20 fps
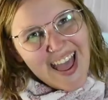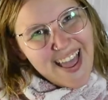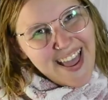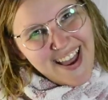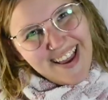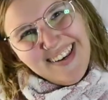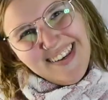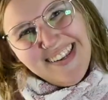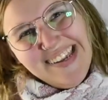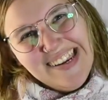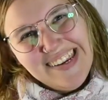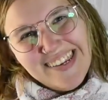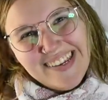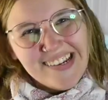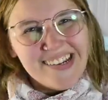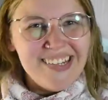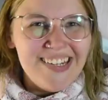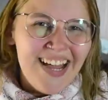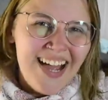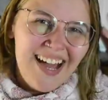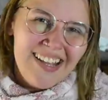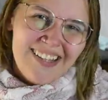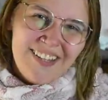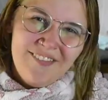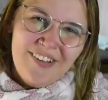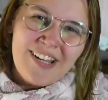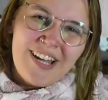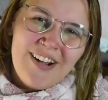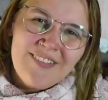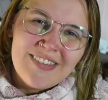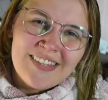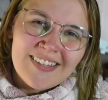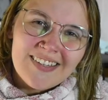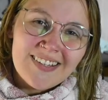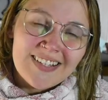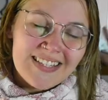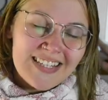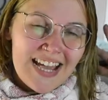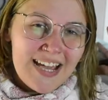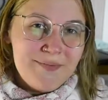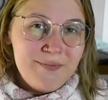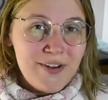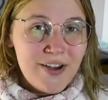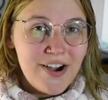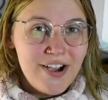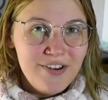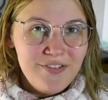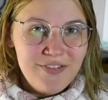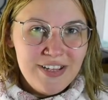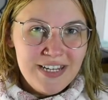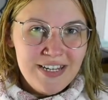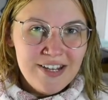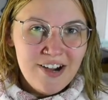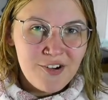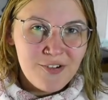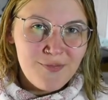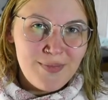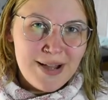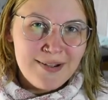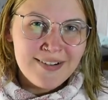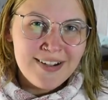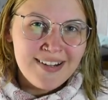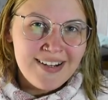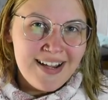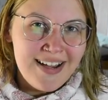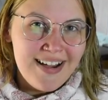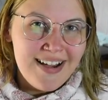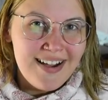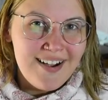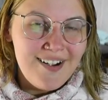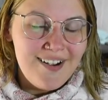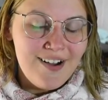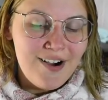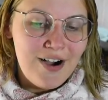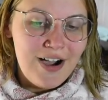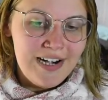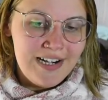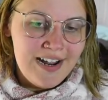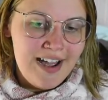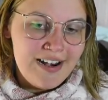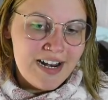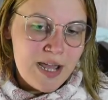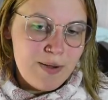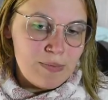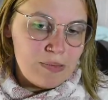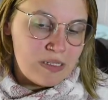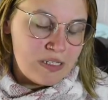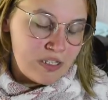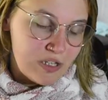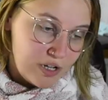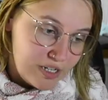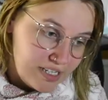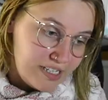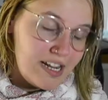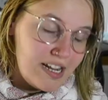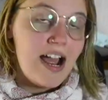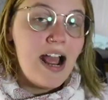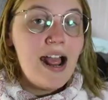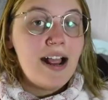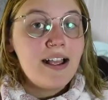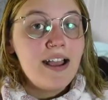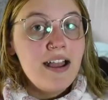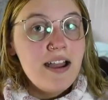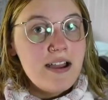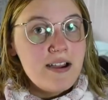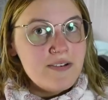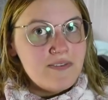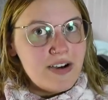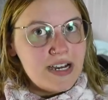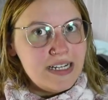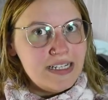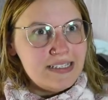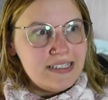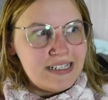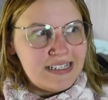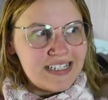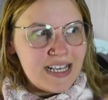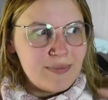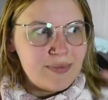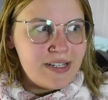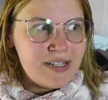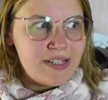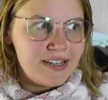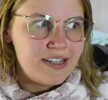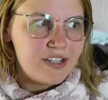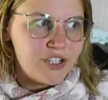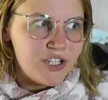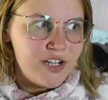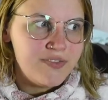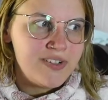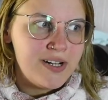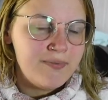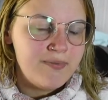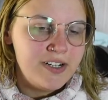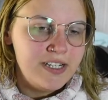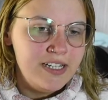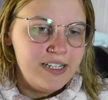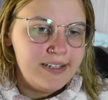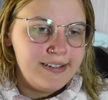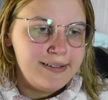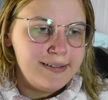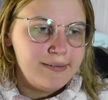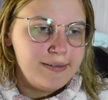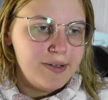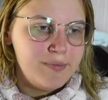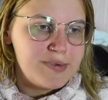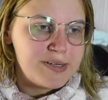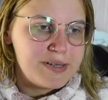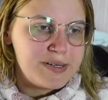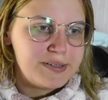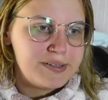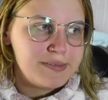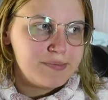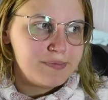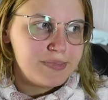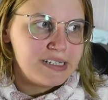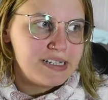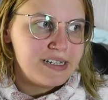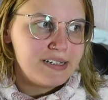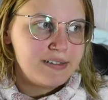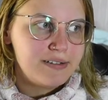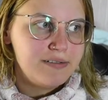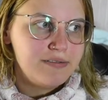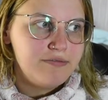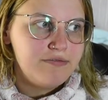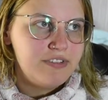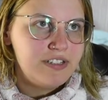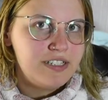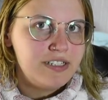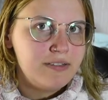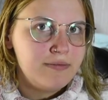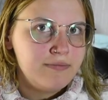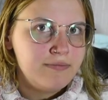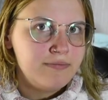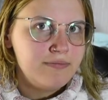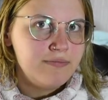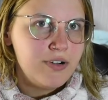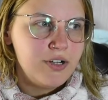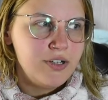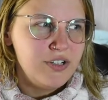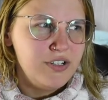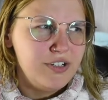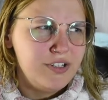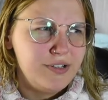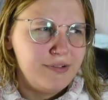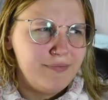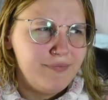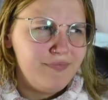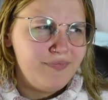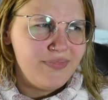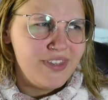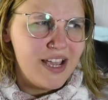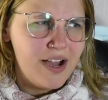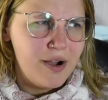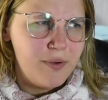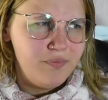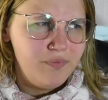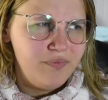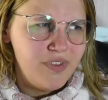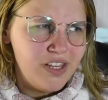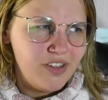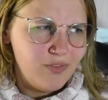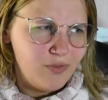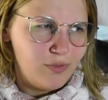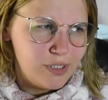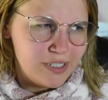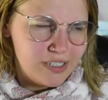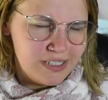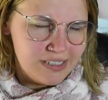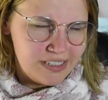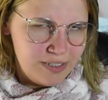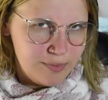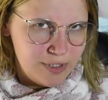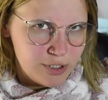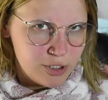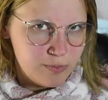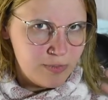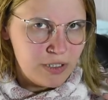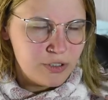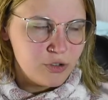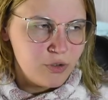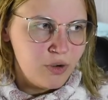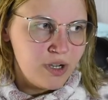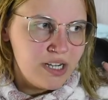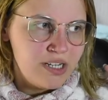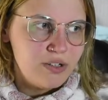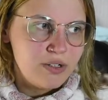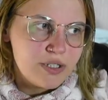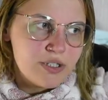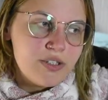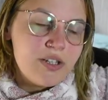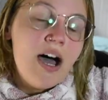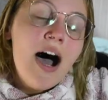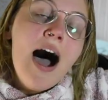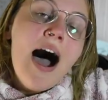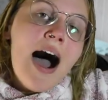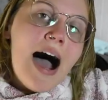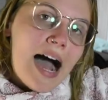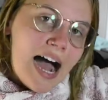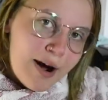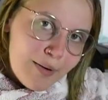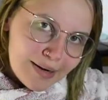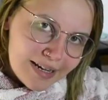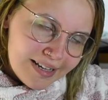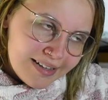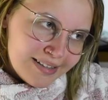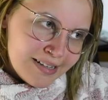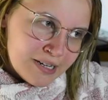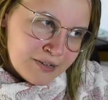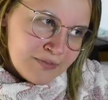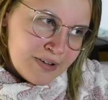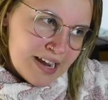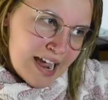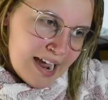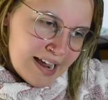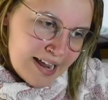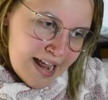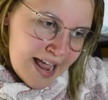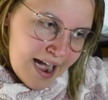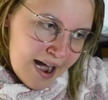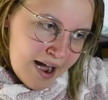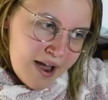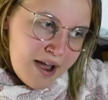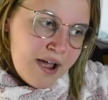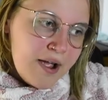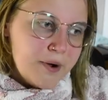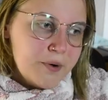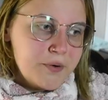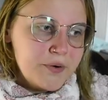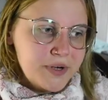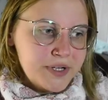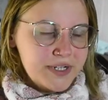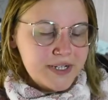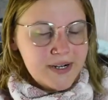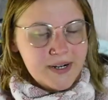Hallöchen und herzlich willkommen zurück zu einem neuen Video auf meinem Kanal. Heute an einem Sonntag, weil ich es jetzt Samstag nicht geschafft habe, weil ich immer noch krank war. Und ja, ich wollte das lieber zum Auskurieren nutzen. Aber jetzt sind wir ja hier und